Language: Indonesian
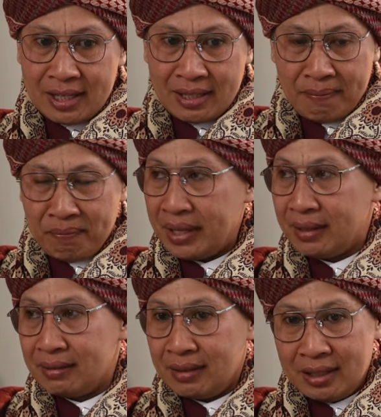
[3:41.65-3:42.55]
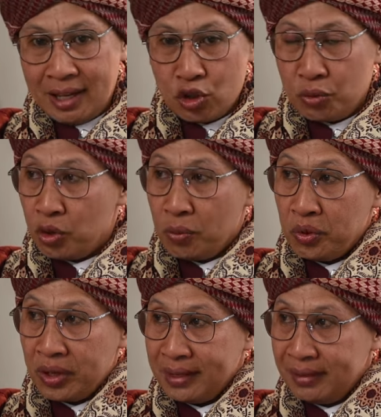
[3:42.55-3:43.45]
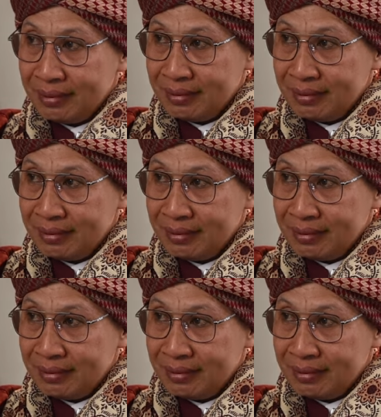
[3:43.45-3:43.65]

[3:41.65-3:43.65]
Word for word: di samping kita harus menyuburkan,